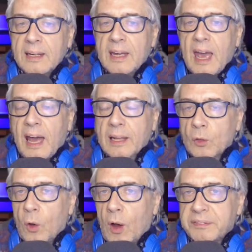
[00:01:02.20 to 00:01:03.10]
hanno
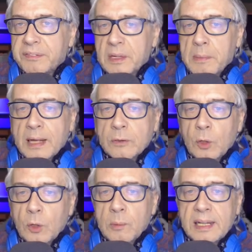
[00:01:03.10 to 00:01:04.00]
affermato i
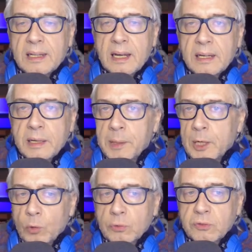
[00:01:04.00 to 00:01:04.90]
militari
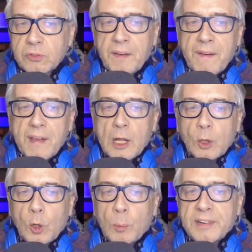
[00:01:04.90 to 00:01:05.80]
bielorussi, dopo
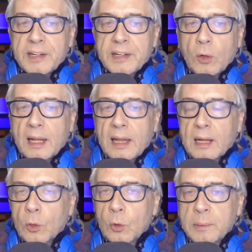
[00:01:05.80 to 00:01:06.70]
aver
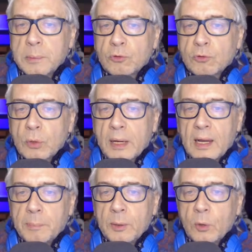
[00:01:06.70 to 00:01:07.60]
condannato le misure della
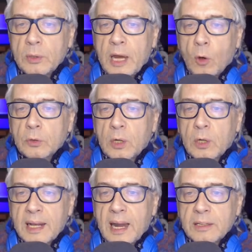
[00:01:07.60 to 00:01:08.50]
Polonia contro i
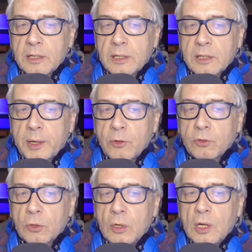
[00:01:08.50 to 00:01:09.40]
migranti, compreso
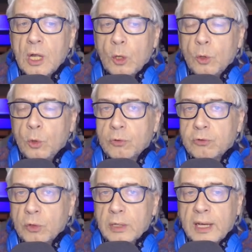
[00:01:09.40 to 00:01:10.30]
l'uso di
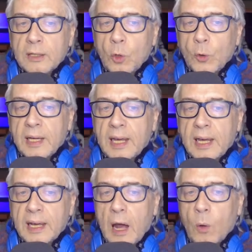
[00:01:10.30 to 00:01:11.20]
cannoni ad
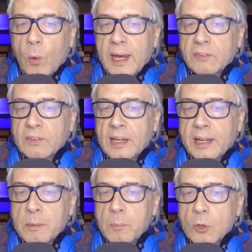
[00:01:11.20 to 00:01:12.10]
acqua e gas
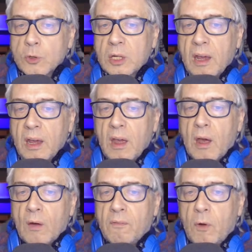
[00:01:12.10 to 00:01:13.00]
lacrimogeni.
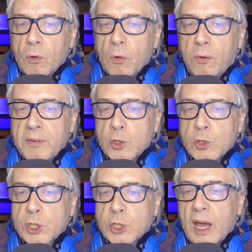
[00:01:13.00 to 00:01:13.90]

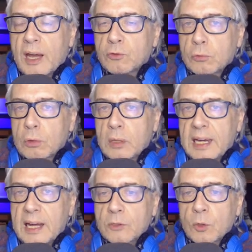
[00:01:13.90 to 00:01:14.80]
Wolfowicz ha
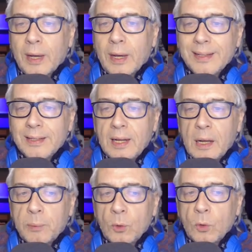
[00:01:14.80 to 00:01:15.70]
sottolineato che né la
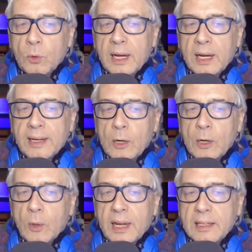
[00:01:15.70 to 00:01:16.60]
Polonia né
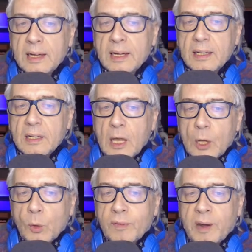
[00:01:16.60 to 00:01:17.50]
l'Ucraina
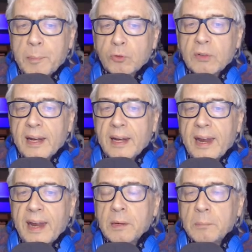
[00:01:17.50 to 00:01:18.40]
dovrebbero usare
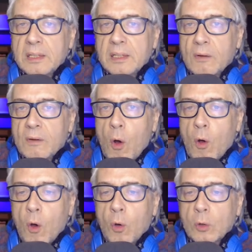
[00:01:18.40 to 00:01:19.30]
armi da fuoco
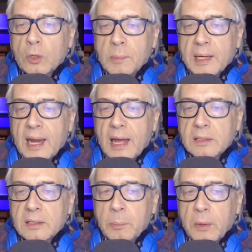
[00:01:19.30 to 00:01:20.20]
contro i migranti,
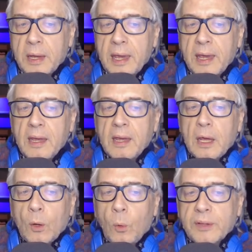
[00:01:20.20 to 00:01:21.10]
poiché
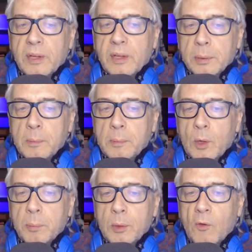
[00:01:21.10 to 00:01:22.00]
queste potrebbero
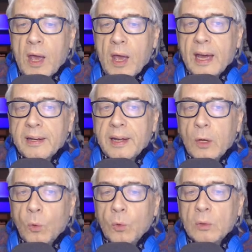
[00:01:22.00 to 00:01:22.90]
provocare
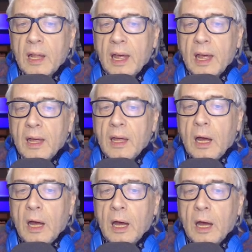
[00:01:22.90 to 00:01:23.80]
un
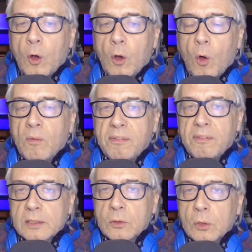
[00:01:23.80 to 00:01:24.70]
uh,
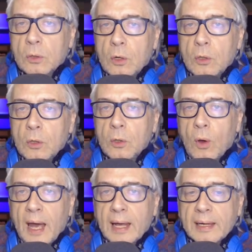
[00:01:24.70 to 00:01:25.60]
conflitto
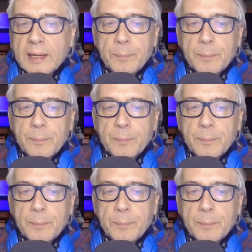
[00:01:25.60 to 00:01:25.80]
locale.